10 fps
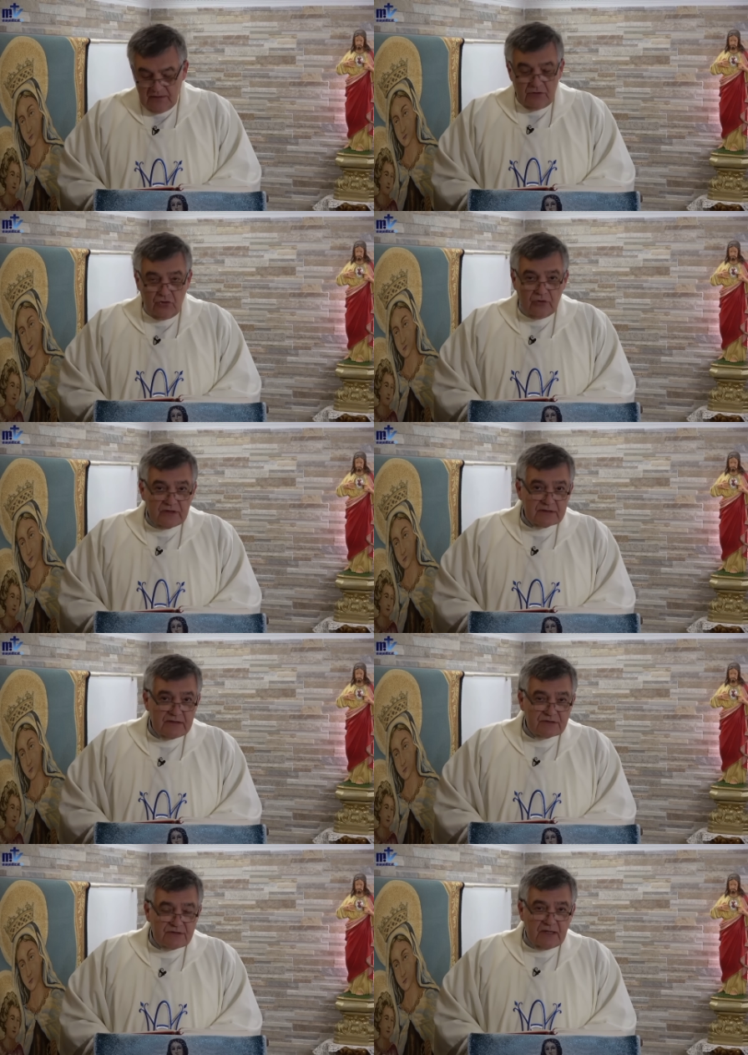no es
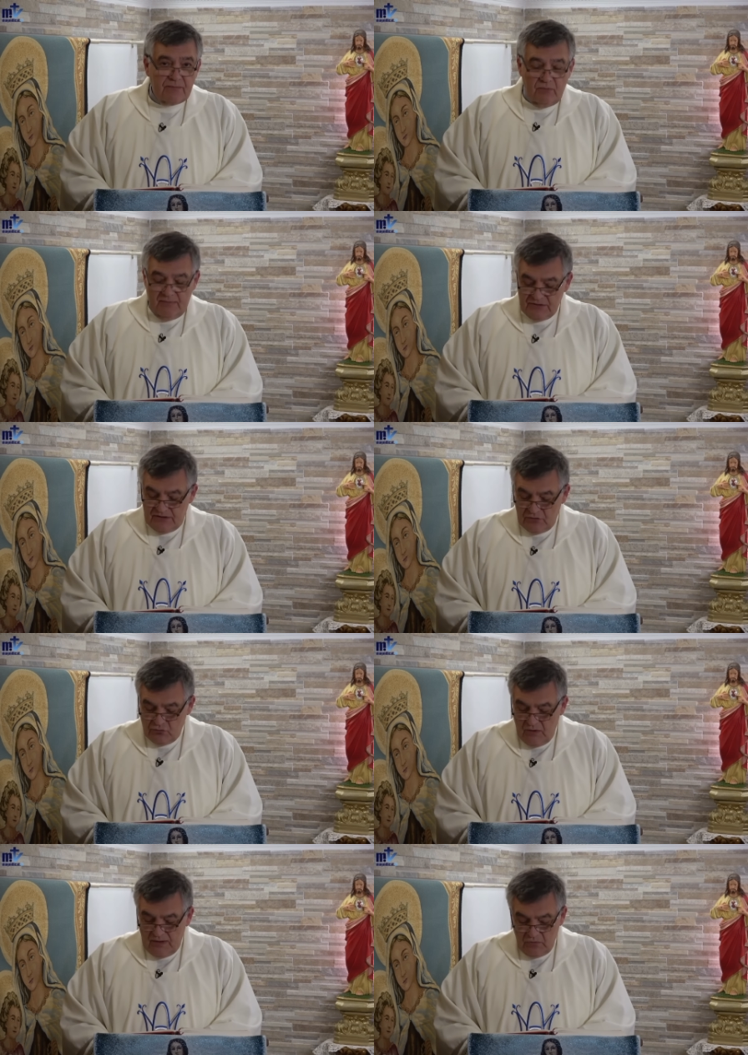el siervo más que
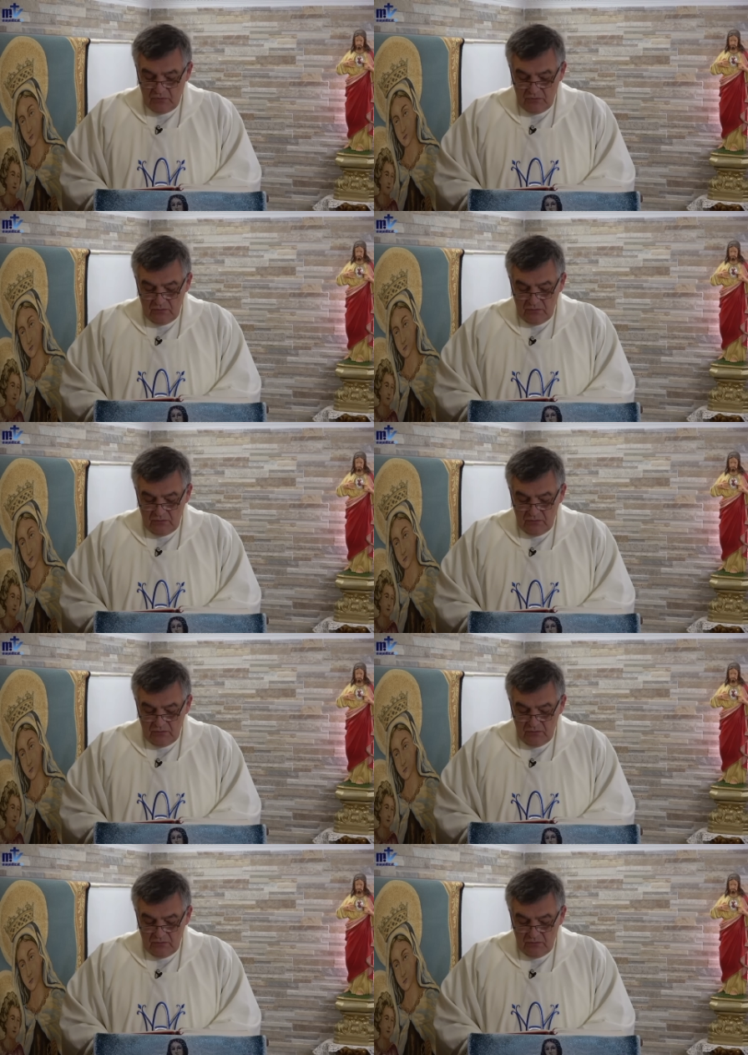su amo.